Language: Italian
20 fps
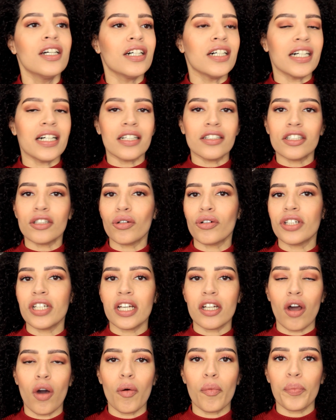Eh,
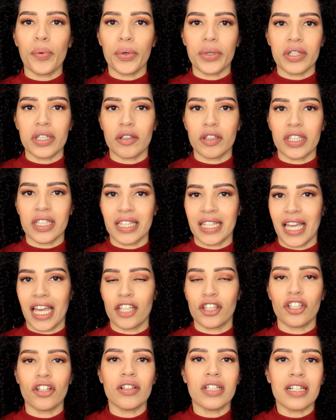tornerò un po'
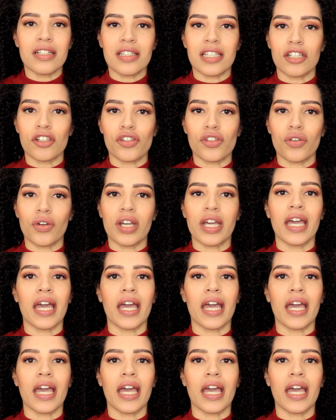indietro nel senso